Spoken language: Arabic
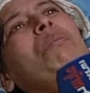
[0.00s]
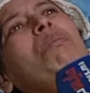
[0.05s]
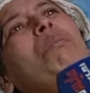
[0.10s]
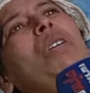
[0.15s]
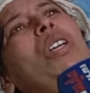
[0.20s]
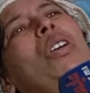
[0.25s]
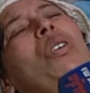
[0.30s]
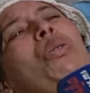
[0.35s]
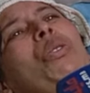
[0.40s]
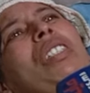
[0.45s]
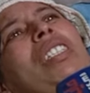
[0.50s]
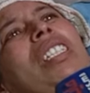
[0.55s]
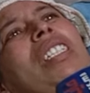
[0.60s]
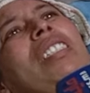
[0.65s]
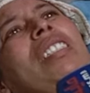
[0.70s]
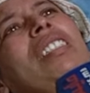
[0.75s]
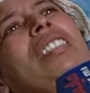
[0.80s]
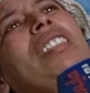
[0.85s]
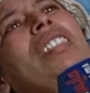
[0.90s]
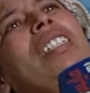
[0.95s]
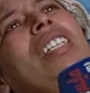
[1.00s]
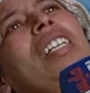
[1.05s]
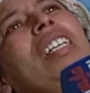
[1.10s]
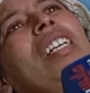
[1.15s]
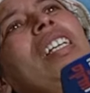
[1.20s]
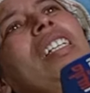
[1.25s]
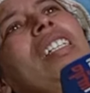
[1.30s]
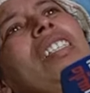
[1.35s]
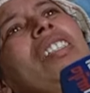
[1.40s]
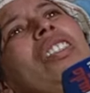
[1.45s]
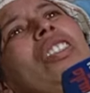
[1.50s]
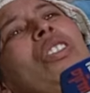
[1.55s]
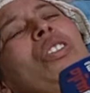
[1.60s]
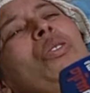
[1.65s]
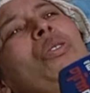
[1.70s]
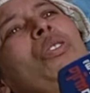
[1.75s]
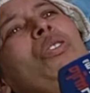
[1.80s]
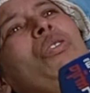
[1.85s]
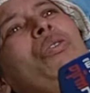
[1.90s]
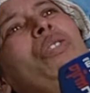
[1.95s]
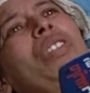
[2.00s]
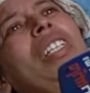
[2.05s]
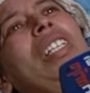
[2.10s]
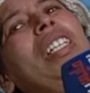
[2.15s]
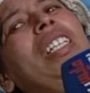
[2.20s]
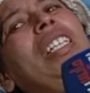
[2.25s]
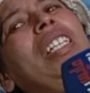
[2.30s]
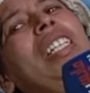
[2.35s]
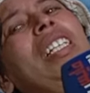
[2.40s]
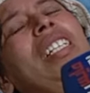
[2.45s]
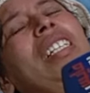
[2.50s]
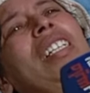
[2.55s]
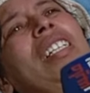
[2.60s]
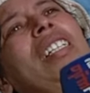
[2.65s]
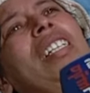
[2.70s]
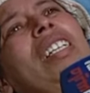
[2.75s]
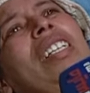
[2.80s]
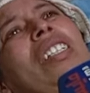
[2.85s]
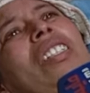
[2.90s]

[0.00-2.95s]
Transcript: معاوني تينوض في الليل